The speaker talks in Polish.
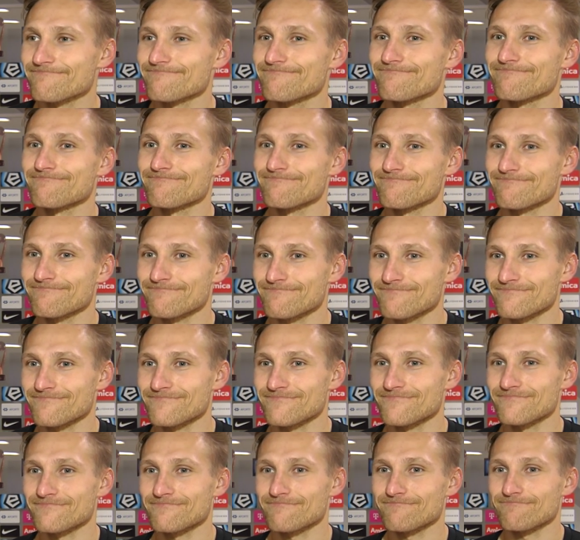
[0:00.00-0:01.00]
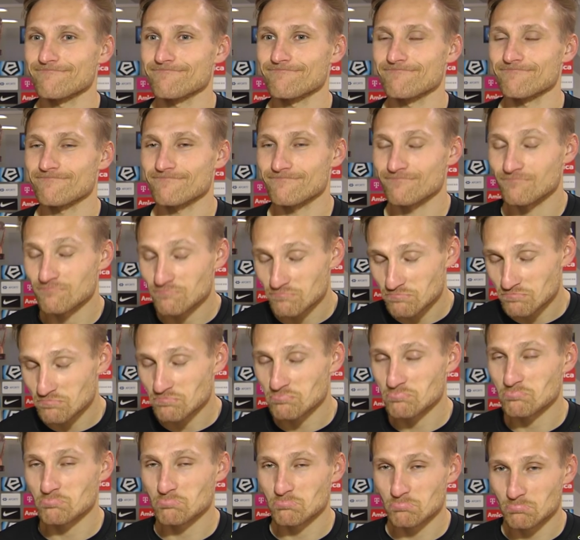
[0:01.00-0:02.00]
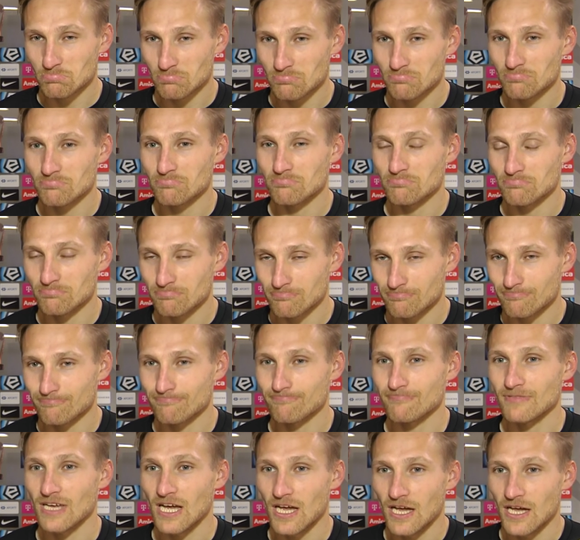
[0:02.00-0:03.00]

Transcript: no już nikogo e, z tamtej ekipy, w której ty grałeś.